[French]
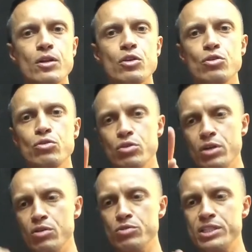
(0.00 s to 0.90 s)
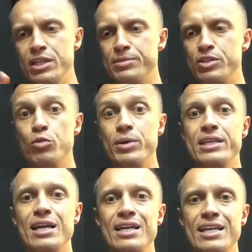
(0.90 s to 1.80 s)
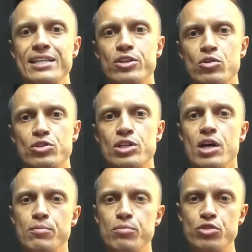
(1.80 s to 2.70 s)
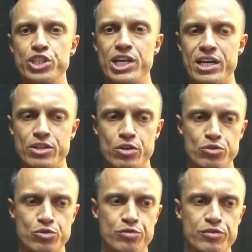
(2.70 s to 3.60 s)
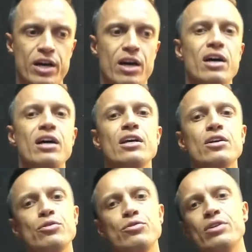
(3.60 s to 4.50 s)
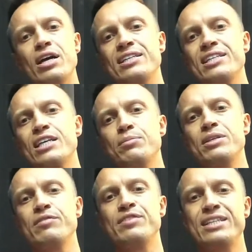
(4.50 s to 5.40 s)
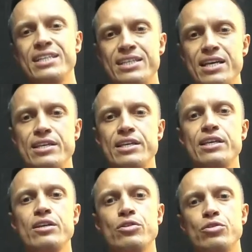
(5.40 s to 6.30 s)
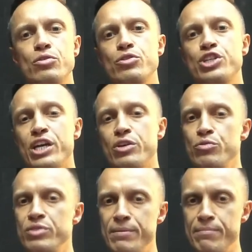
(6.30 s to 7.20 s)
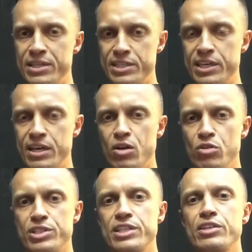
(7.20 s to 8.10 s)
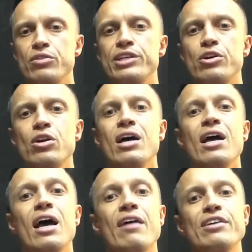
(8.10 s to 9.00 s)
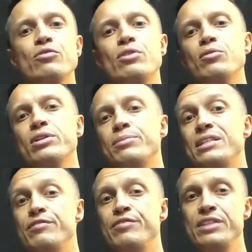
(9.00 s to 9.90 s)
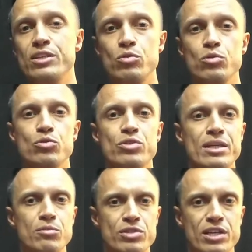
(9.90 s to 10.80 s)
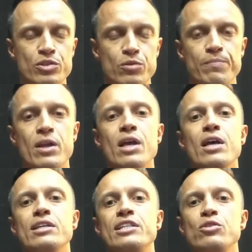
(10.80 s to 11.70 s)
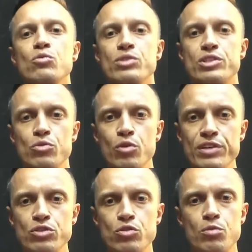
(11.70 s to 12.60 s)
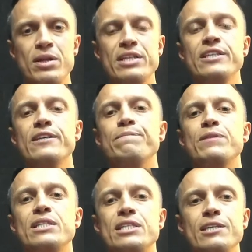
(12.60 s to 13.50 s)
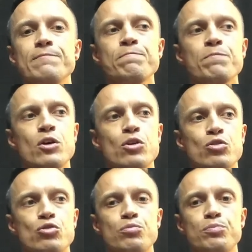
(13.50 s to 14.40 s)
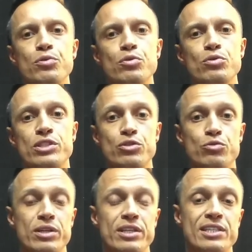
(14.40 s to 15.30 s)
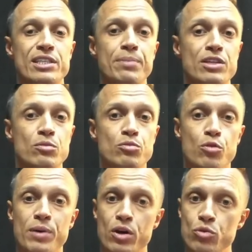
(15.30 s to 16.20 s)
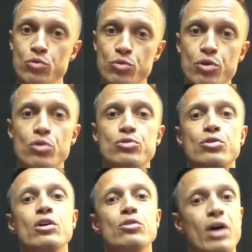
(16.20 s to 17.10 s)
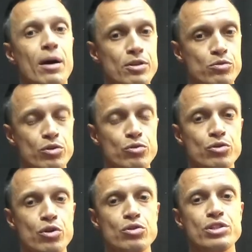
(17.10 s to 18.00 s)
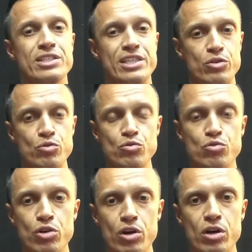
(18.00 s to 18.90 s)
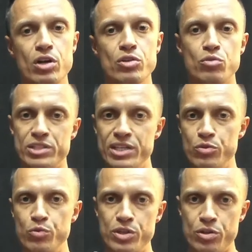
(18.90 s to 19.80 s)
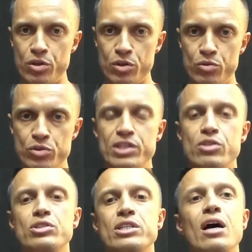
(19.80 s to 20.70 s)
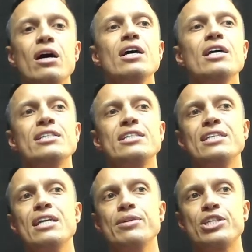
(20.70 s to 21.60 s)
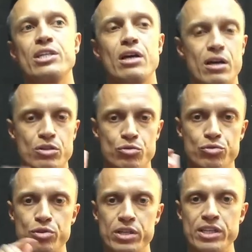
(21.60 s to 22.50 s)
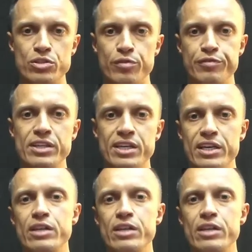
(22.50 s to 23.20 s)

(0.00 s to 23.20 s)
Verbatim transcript: dans là aussi la petite rubrique les danses. Pour chaque danse, tu verras un descriptif détaillé de chacune des matières enseignées dans l'école, avec notamment des petites vidéos de démonstration. Sinon, si on revient sur le planning, ici, euh, tu peux, si tu es intéressé par exemple que par une danse, rappelle-toi qu'une danse, c'est une couleur, donc c'est les 8 heures de cette danse-là. Si c'est la bachata, tu cliques sur filtrer